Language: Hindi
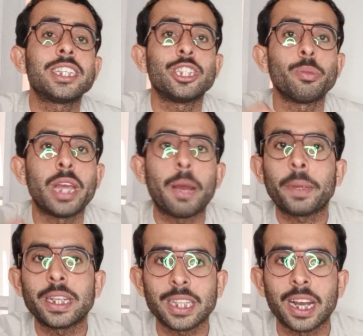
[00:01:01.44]
सेक्शन में
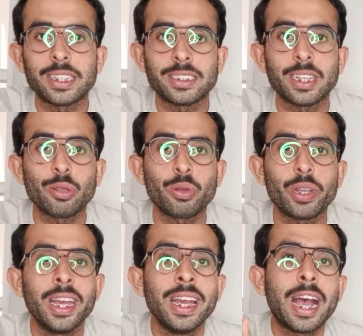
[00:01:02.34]
आपके थाट्स दें
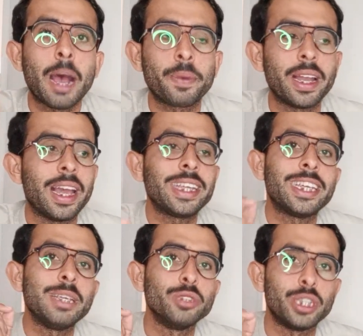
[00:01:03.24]
क्योंकि आपका लाइक
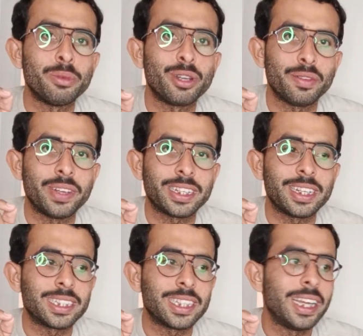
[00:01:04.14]
ही मुझे मोटिवेट
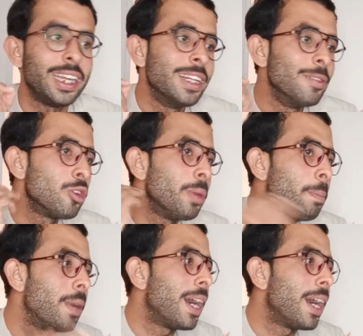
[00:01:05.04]
करता है तो भाई